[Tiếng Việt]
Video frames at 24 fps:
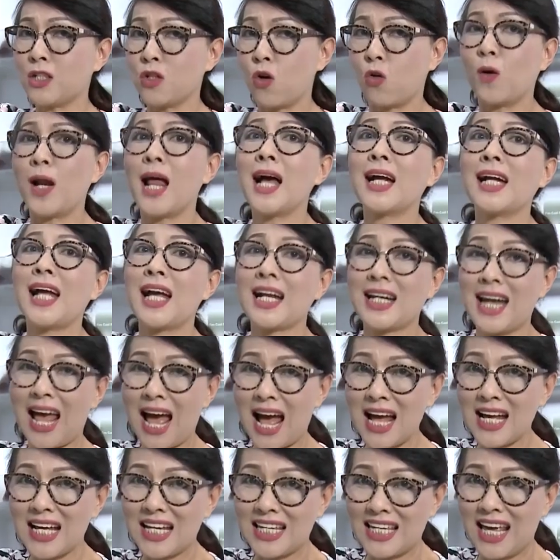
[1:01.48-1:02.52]
sô cô la ngăn
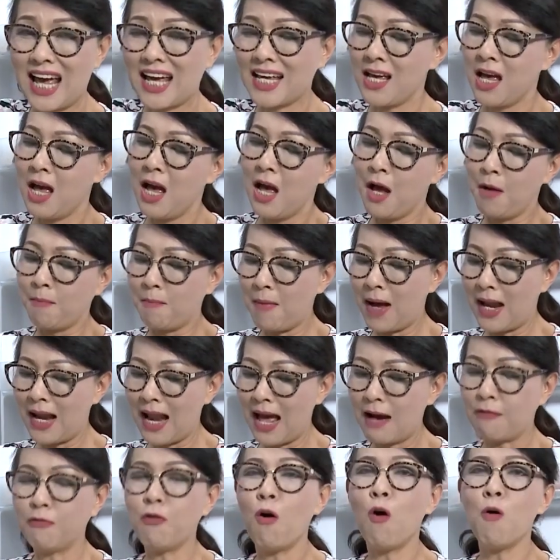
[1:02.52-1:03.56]
đá như vậy, mà
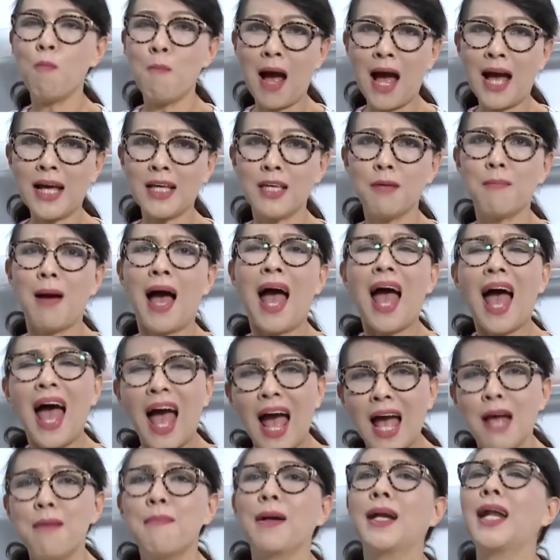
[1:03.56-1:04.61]
là phô mai. Nhưng mà
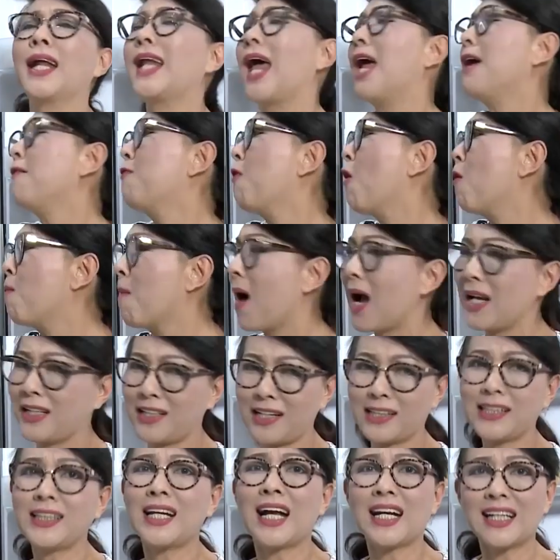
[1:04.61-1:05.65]
ai mà lại để phô mai
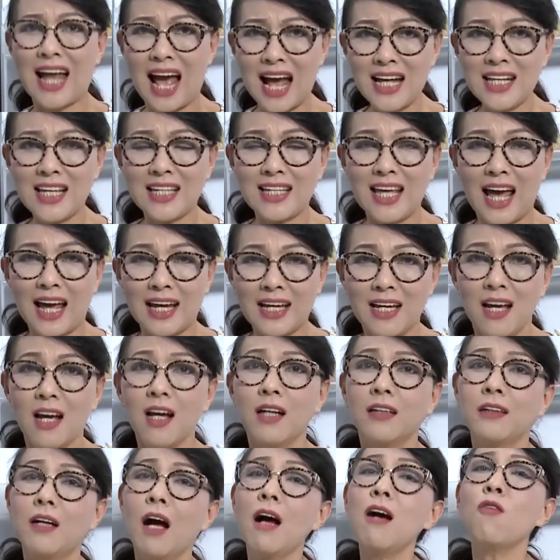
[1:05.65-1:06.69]
trên ngăn đá như vậy,
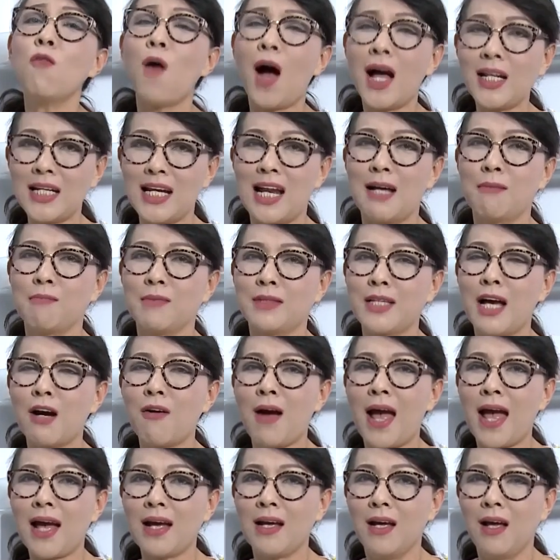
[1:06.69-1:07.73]
cứng quá thì làm sao
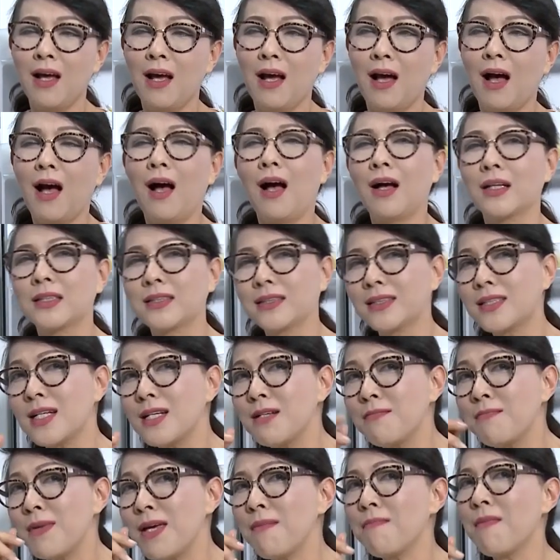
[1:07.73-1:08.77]
ăn. À,
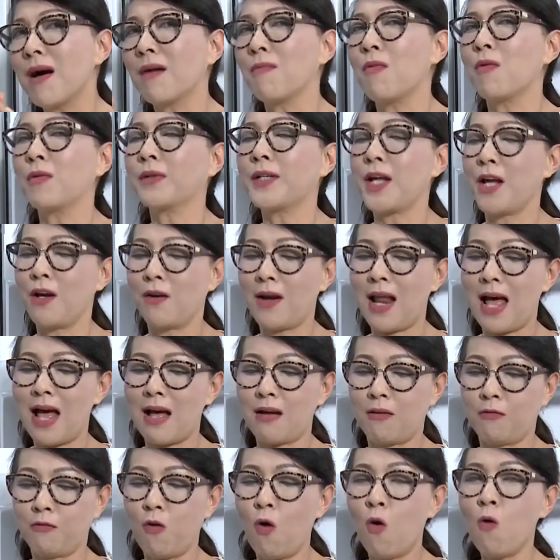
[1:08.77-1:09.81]
xin bí mật một điều
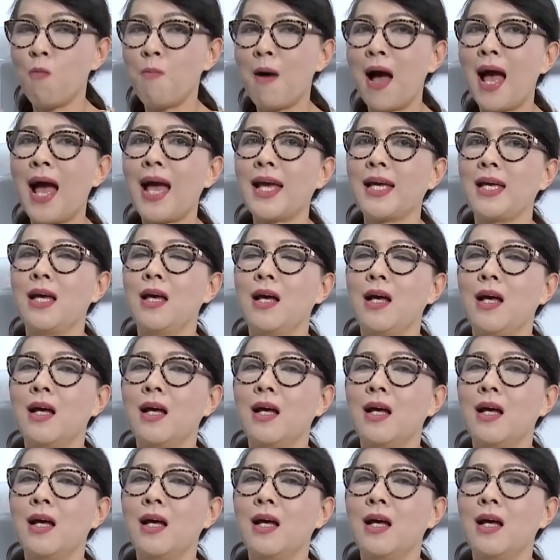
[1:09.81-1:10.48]
là phô mai